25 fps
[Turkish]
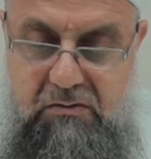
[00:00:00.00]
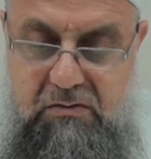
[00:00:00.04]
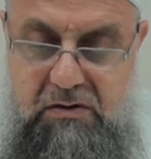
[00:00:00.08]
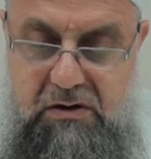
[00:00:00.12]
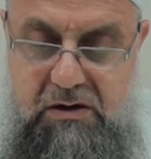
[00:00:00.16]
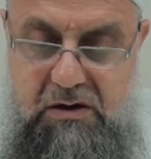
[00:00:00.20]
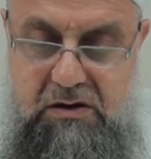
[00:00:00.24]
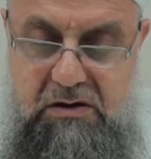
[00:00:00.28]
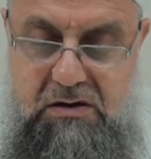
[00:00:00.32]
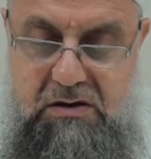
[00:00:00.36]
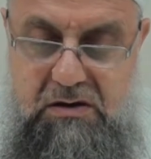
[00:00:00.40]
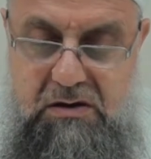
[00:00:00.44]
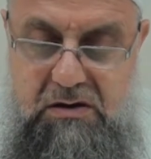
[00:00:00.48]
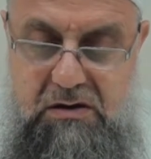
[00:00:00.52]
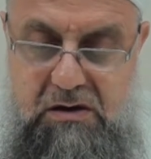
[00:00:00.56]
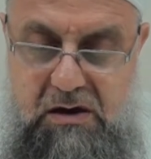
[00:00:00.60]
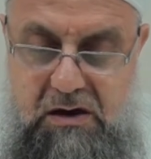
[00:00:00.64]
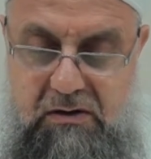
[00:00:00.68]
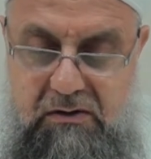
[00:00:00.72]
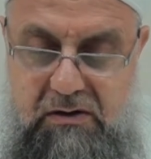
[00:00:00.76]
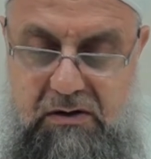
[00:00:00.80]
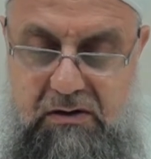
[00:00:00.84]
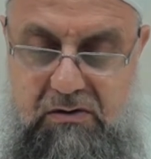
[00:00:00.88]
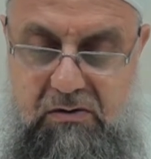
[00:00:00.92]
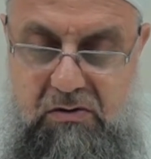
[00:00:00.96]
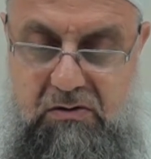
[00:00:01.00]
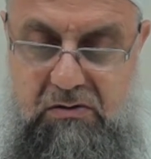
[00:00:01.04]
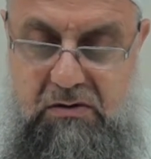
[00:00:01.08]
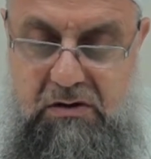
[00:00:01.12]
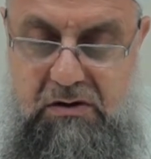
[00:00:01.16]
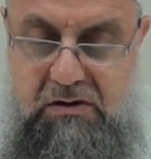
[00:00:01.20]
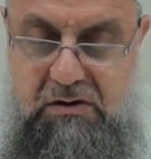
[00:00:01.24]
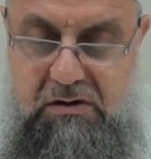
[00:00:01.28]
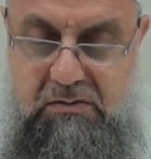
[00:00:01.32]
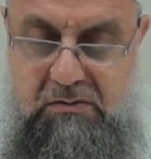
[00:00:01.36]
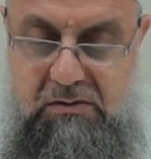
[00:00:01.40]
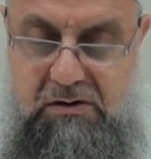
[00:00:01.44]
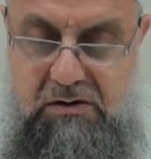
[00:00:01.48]
Ona Miraç için davet
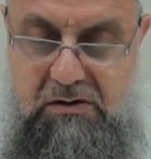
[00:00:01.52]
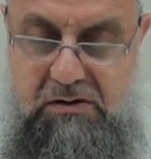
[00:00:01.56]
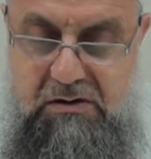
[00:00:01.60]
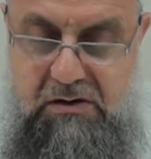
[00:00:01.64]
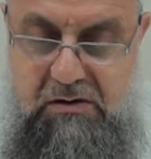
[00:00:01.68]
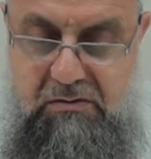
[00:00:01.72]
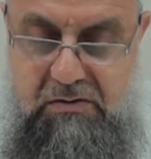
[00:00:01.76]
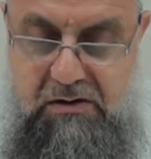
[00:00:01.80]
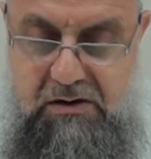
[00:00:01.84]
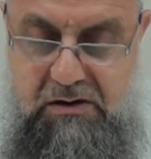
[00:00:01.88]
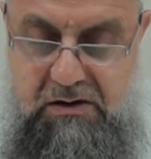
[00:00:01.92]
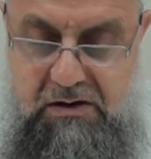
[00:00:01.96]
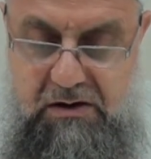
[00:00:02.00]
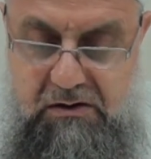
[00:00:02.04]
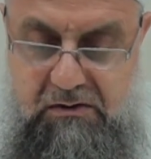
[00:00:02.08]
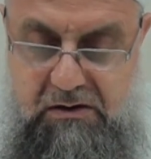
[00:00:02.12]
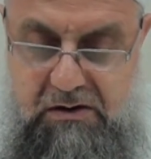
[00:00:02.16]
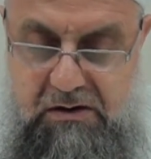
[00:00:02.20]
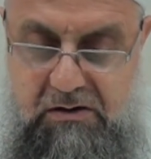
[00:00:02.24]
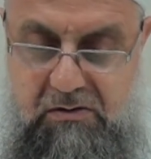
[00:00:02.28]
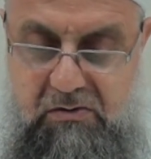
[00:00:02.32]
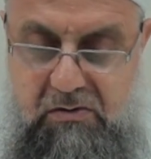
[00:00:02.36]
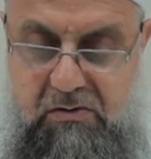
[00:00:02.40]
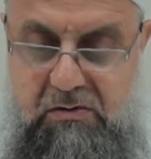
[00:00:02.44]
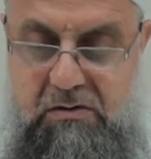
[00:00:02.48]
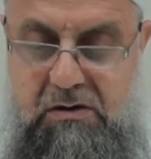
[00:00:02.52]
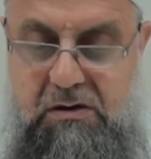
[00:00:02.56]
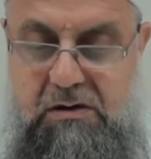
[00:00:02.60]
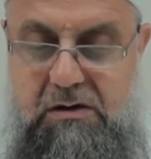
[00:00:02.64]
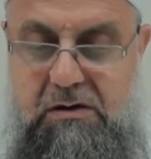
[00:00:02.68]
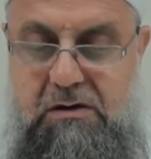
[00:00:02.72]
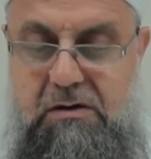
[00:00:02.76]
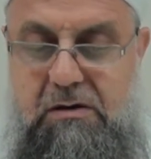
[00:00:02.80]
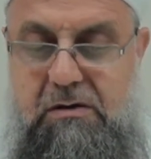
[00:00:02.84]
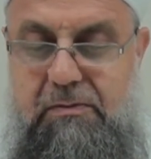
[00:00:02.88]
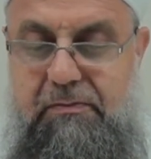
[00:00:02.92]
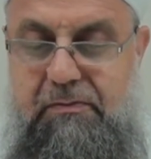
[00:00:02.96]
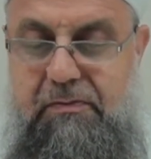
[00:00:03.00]
gönderildi mi? Cebrail evet
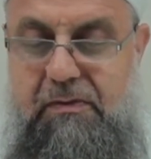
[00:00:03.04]
gönderildi.